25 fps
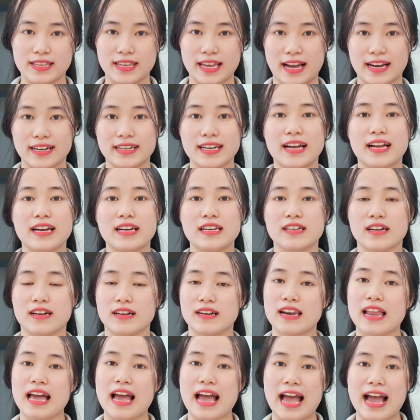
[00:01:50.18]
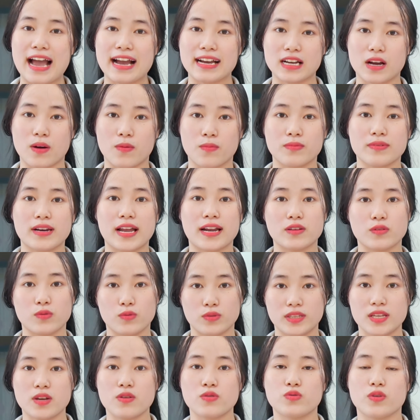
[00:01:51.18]
nhãn năng lượng là A+, đạt
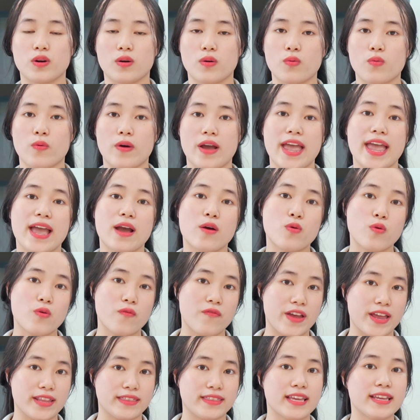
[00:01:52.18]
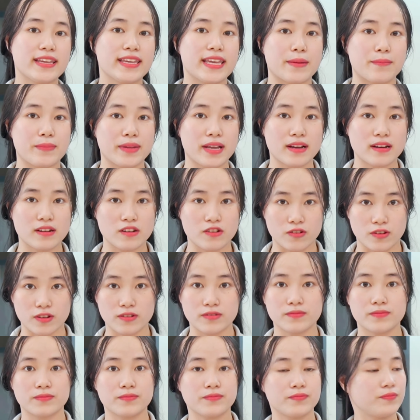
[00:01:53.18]
đủ tiêu chuẩn của EU về tiết kiệm năng
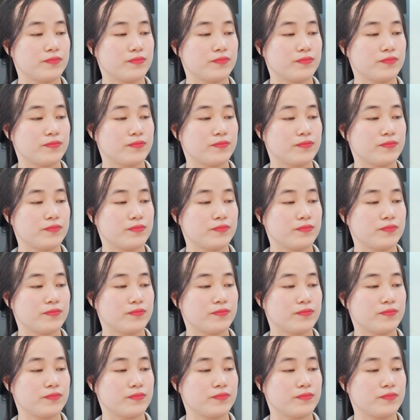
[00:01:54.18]
lượng.